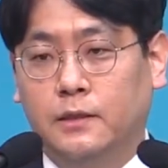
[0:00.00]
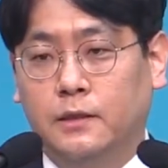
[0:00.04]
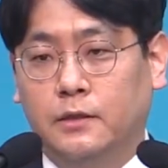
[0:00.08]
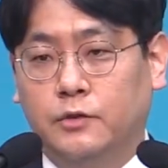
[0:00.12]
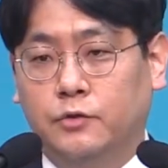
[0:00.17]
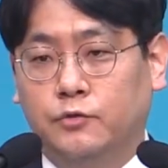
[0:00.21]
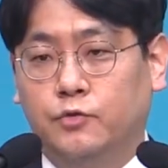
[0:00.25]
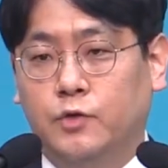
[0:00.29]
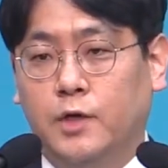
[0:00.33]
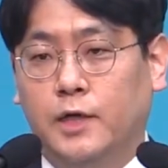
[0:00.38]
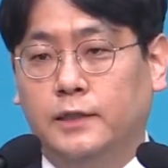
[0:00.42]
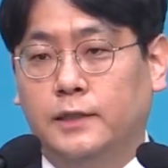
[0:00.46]

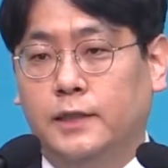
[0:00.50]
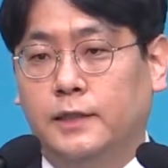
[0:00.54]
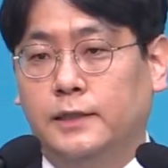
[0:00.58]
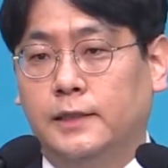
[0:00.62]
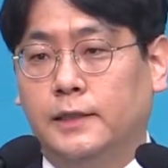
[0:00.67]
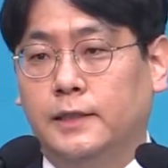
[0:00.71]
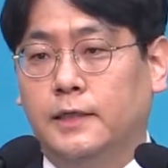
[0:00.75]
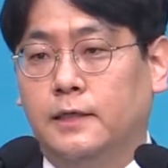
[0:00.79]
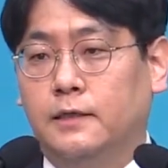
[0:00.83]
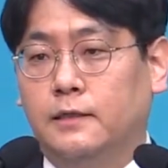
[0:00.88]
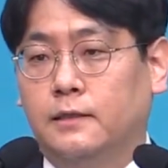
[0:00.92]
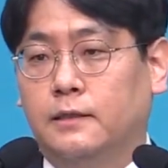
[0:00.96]
유한한
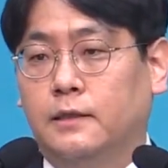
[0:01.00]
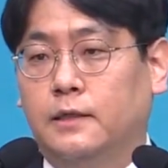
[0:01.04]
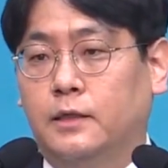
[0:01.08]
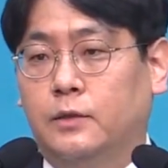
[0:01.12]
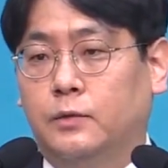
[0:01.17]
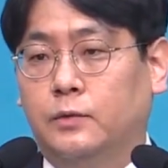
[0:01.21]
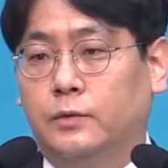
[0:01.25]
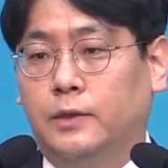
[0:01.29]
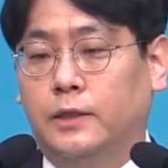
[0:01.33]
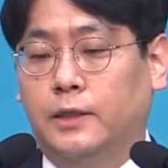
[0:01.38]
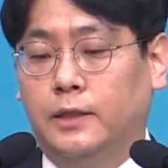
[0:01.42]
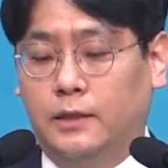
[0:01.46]
인간
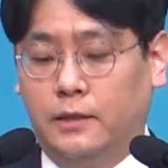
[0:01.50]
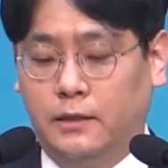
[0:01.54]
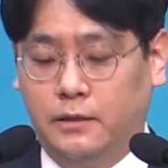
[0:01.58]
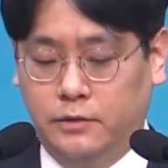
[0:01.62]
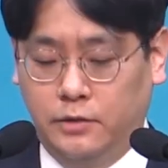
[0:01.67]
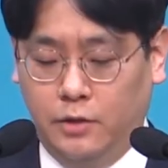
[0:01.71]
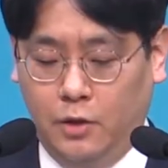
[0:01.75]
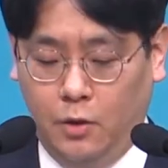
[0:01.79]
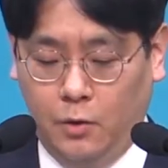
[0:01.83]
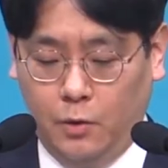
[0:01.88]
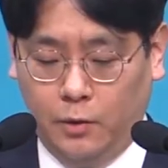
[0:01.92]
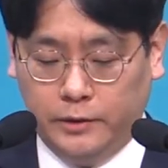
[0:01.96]
가운데
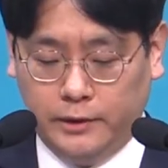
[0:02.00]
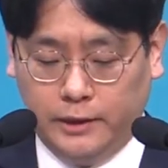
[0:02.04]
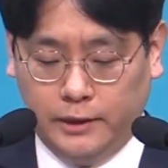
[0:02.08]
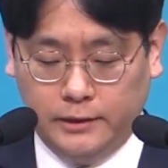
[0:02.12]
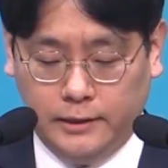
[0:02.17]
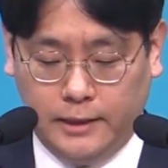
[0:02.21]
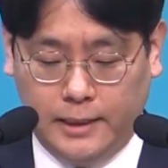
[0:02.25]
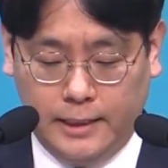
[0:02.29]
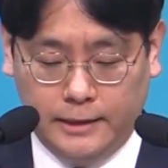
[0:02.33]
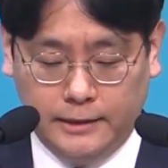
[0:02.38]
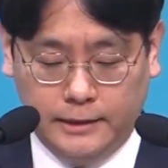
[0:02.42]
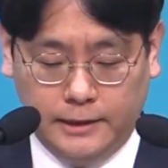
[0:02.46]
영원한
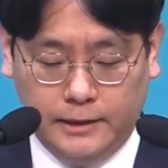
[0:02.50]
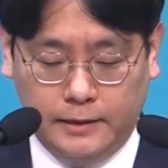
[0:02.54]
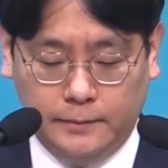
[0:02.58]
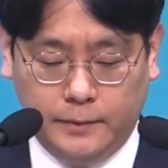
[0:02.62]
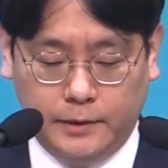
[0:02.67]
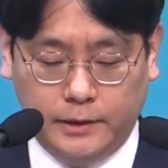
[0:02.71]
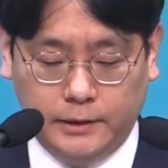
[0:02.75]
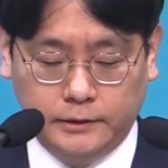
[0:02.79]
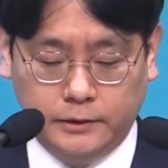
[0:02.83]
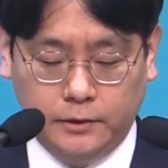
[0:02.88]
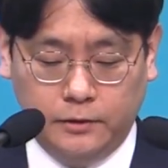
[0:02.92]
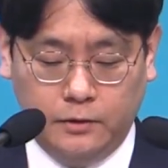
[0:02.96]

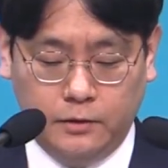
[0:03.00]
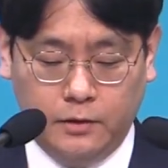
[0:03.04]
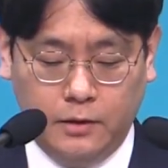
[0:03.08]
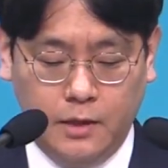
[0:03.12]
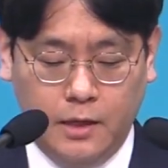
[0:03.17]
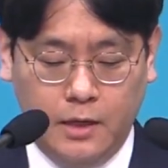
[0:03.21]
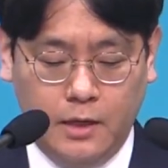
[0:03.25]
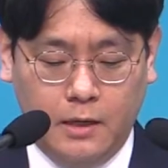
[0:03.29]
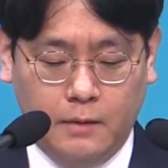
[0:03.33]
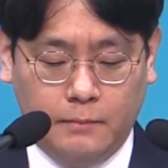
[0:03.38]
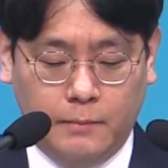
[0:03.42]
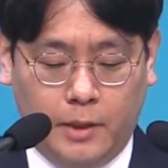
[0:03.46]
하나님께서
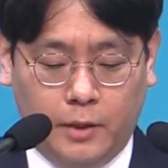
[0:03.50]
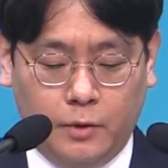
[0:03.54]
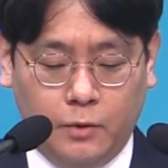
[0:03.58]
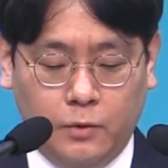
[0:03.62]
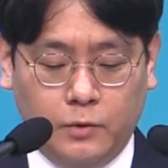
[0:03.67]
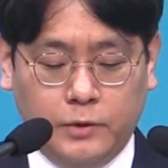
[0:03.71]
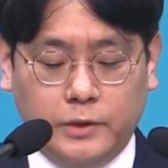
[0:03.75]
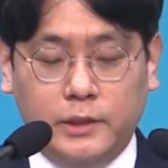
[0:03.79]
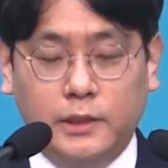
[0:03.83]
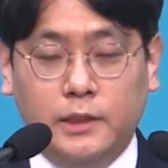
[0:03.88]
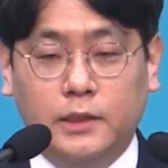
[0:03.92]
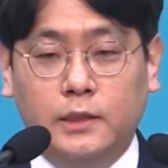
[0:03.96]
바로
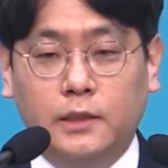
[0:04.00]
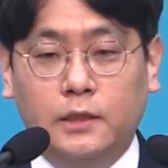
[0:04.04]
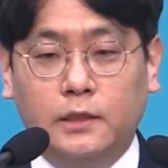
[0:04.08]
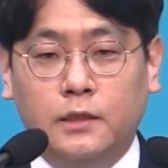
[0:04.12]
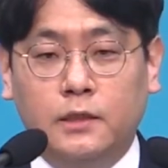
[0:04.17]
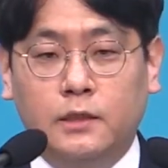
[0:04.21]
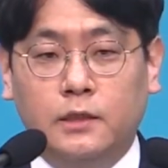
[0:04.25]
이